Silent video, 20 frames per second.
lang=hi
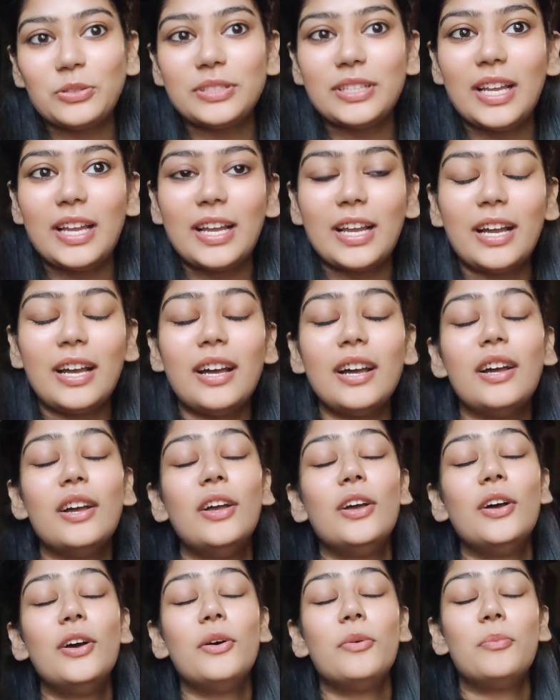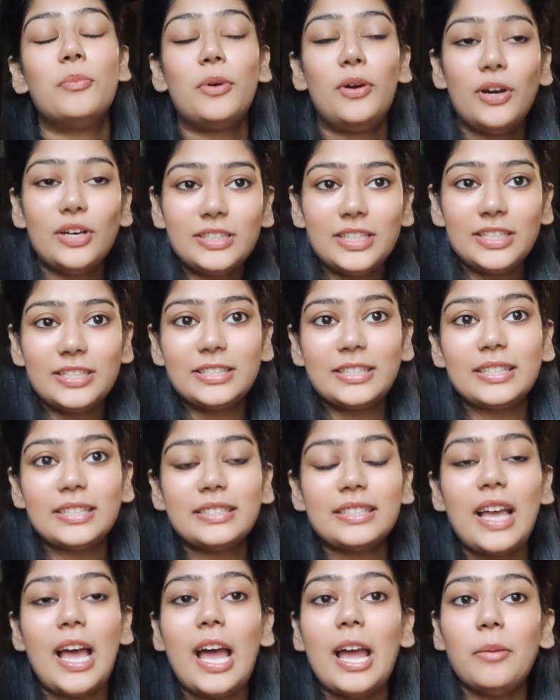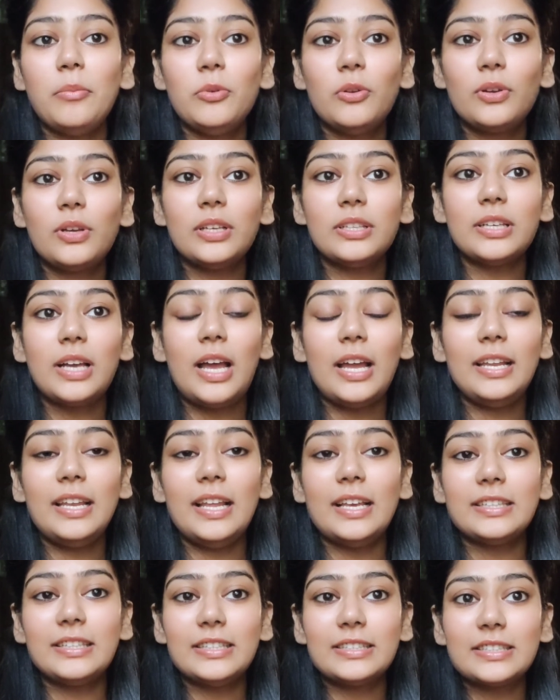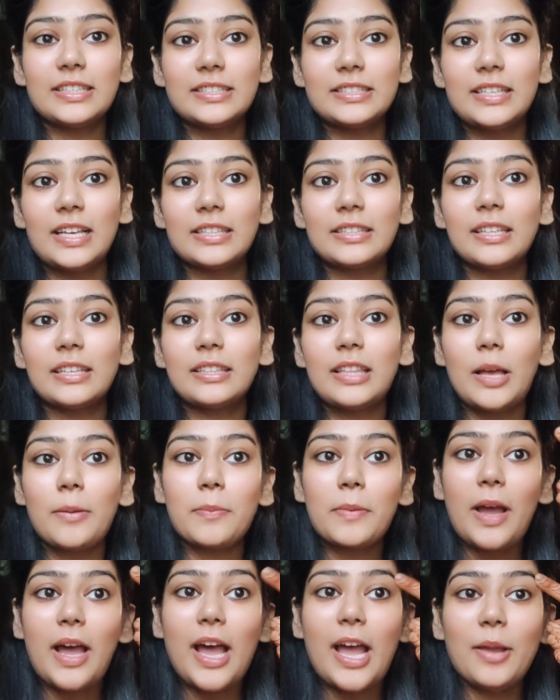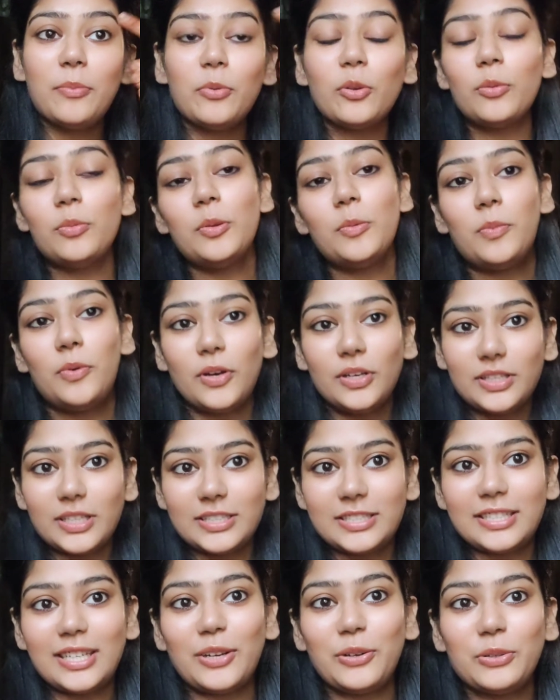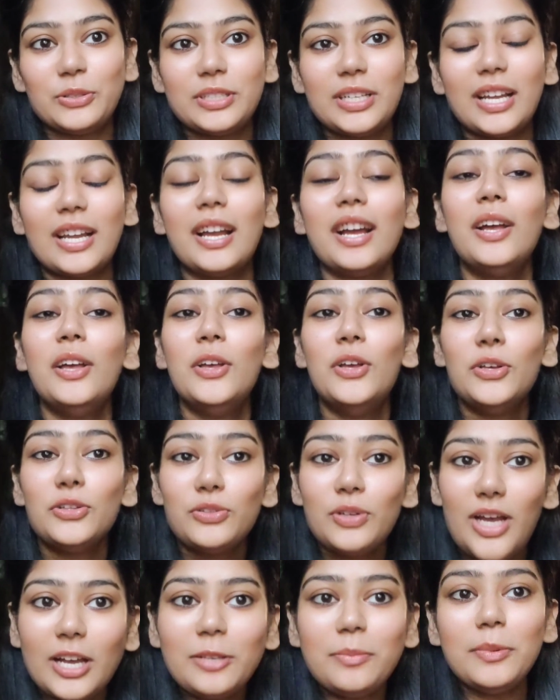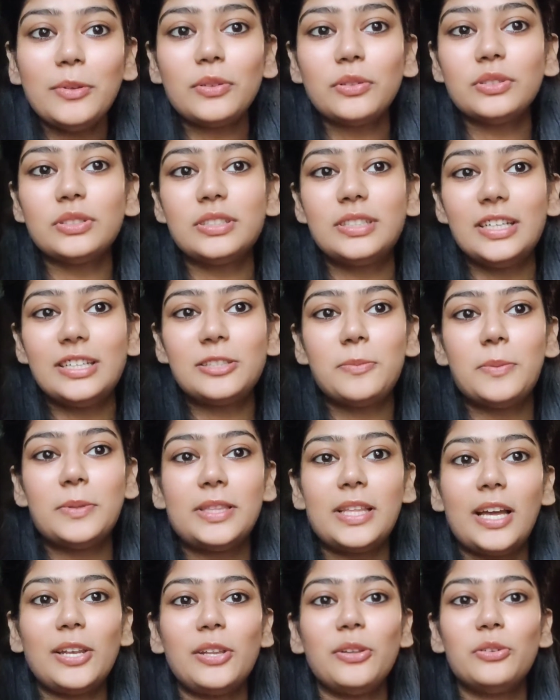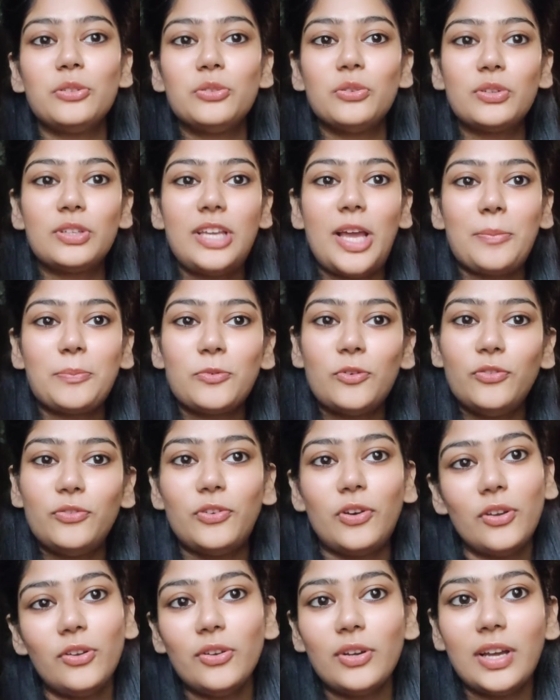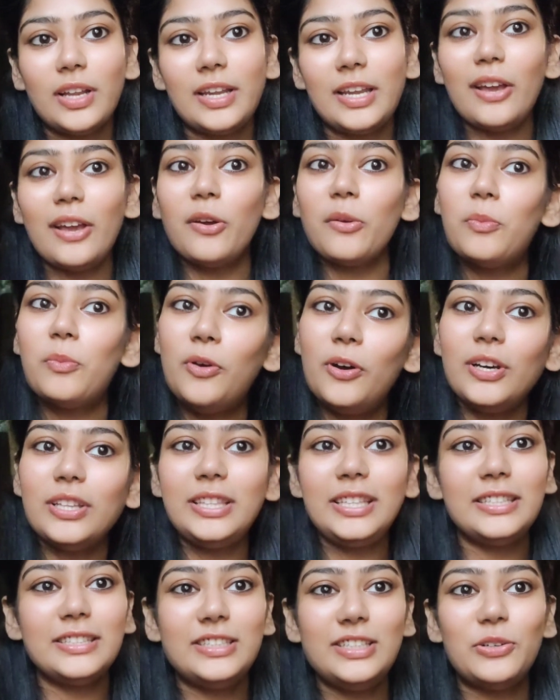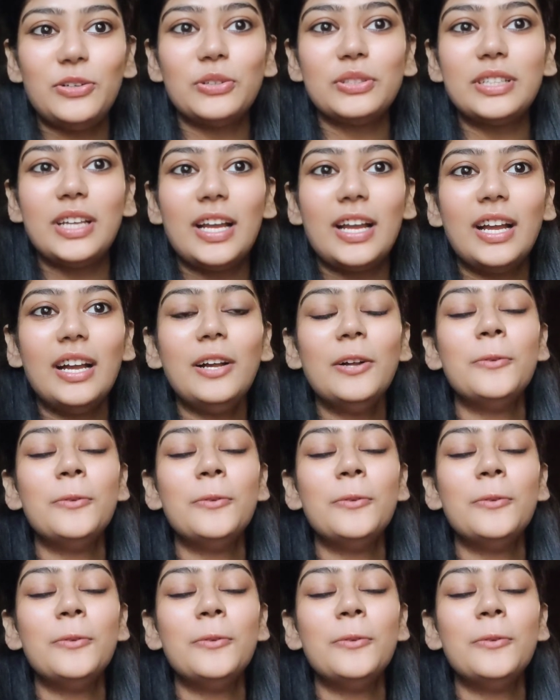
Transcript: हो जाएगा बहुत अच्छे से आईब्रो के आई लेसेस के साथ साथ आपका आईब्रो भी बहुत अच्छा हो जाएगा तो आज मैं कुछ ट्रिक्स बता रही हूँ जो कि आपको फॉलो करना है और बहुत ईजी हो जाएगा